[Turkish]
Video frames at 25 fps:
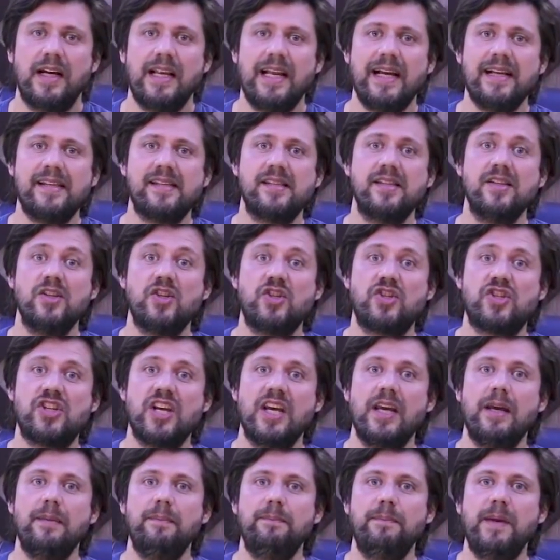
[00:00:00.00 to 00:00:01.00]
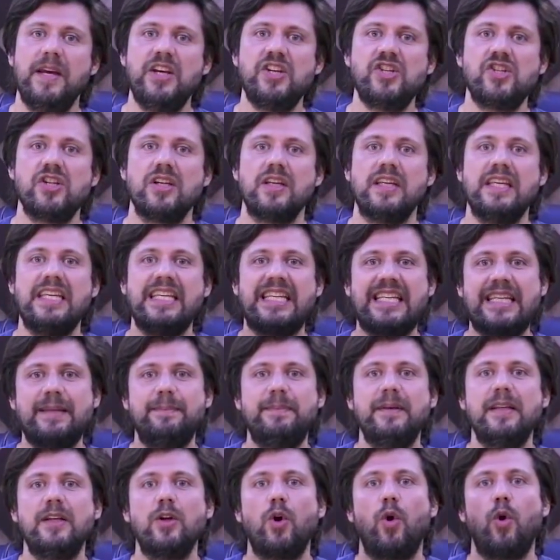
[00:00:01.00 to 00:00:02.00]
Galaxy J5
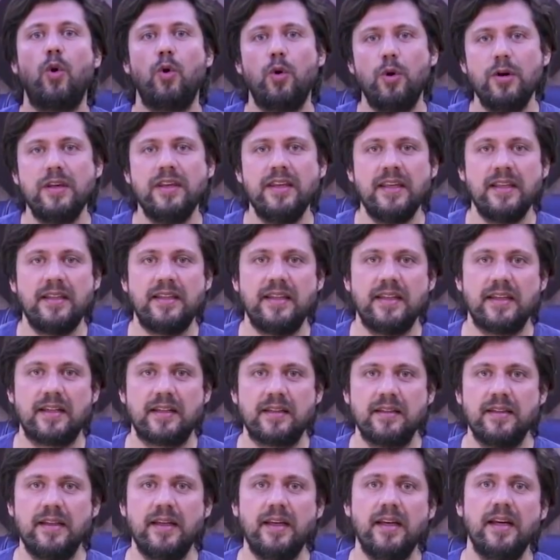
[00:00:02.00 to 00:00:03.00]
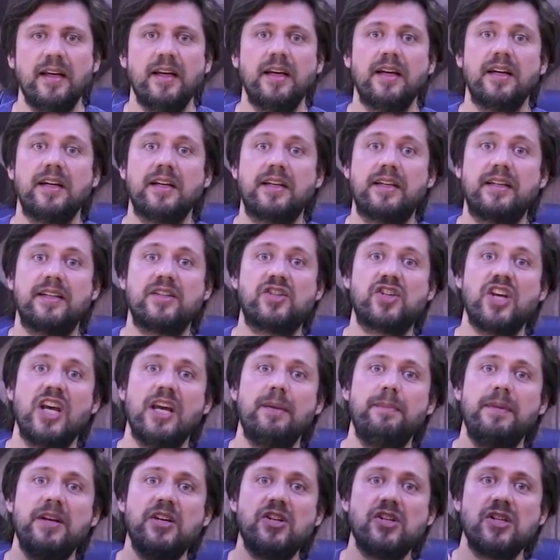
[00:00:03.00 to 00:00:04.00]
2017 yerine
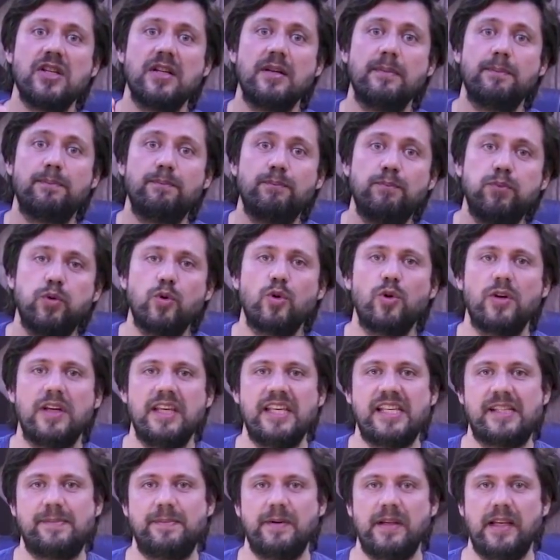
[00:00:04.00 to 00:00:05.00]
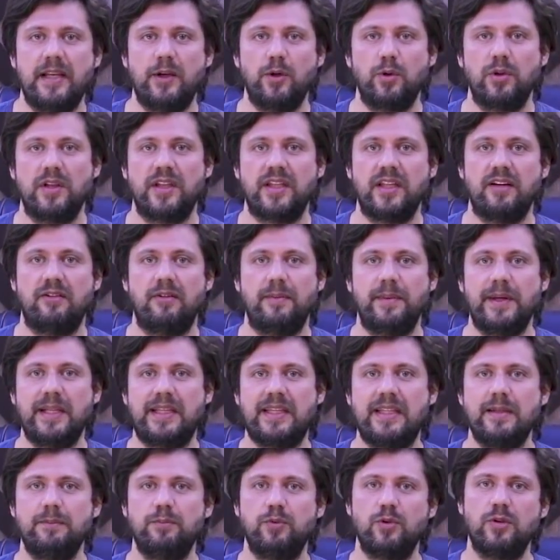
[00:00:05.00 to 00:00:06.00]
J5 Pro ismiyle yola devam
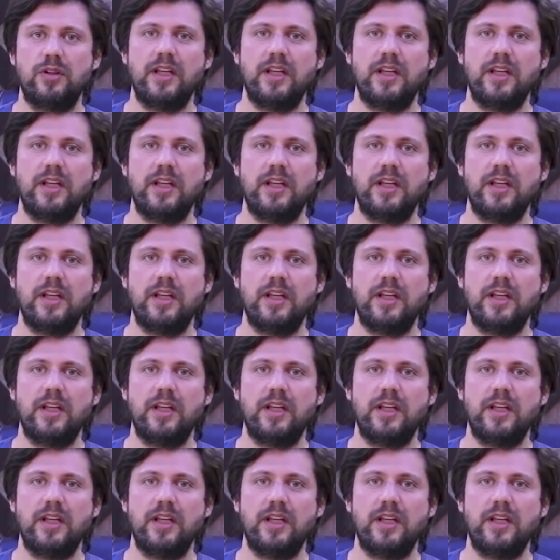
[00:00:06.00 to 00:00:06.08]
etti.